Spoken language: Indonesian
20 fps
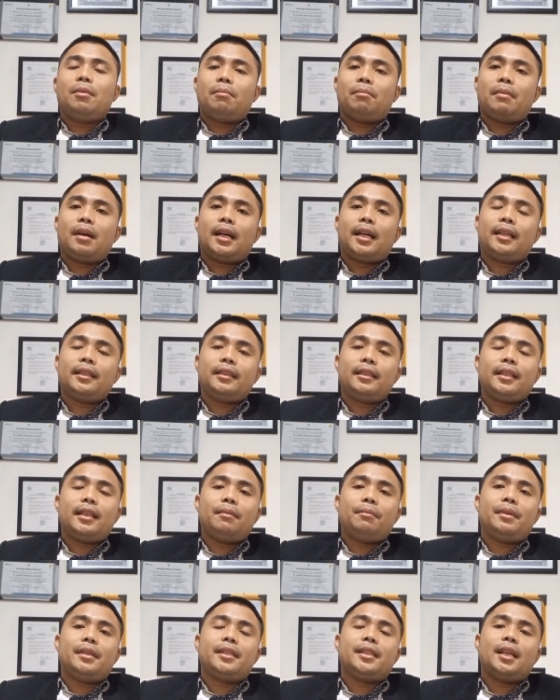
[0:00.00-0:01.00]
maka
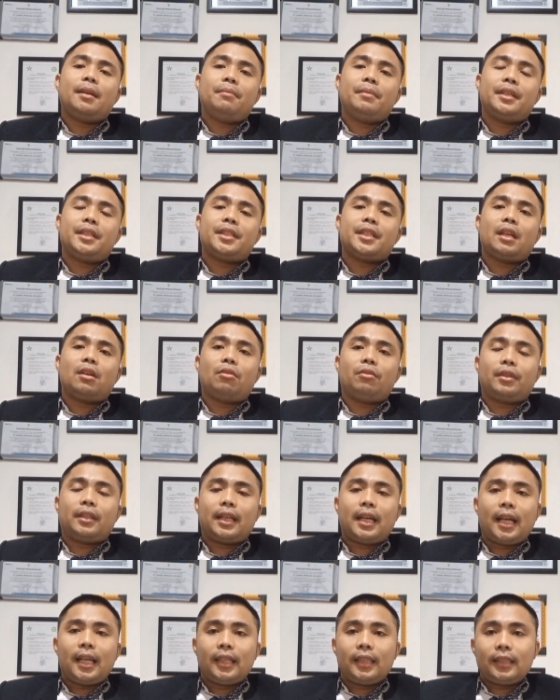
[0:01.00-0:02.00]
tidak bisa
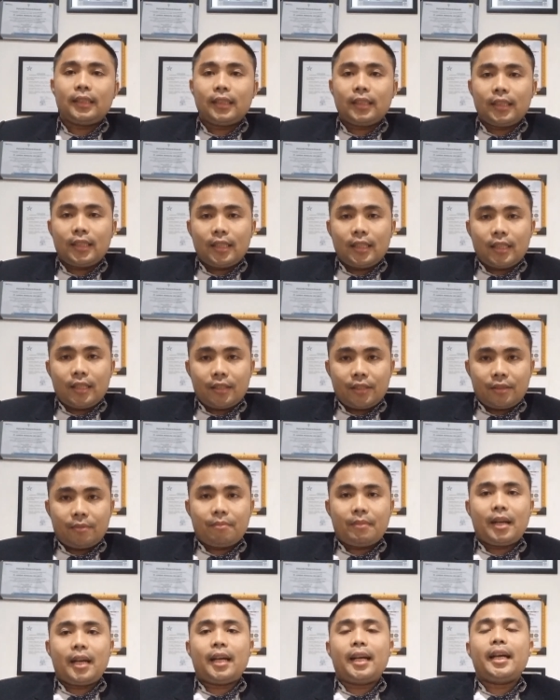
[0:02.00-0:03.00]
mencalonkan
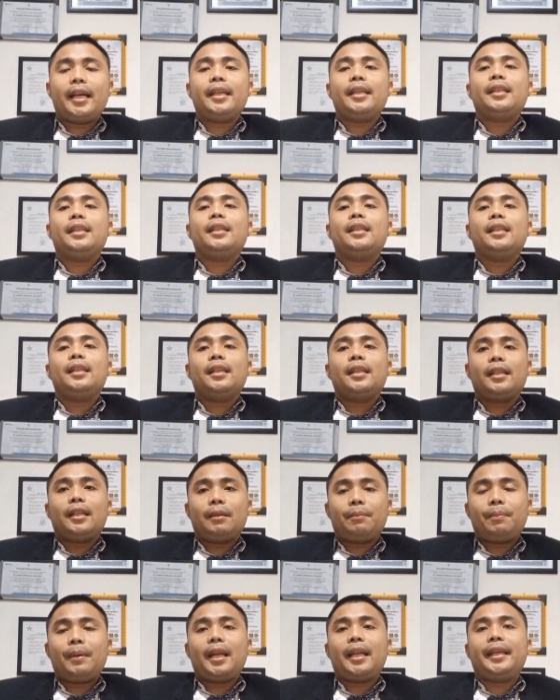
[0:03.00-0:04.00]
sebagai
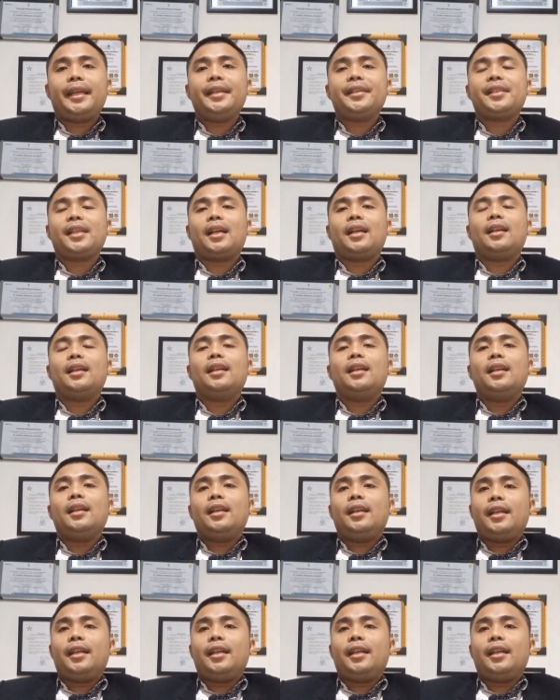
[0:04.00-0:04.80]
kepala desa.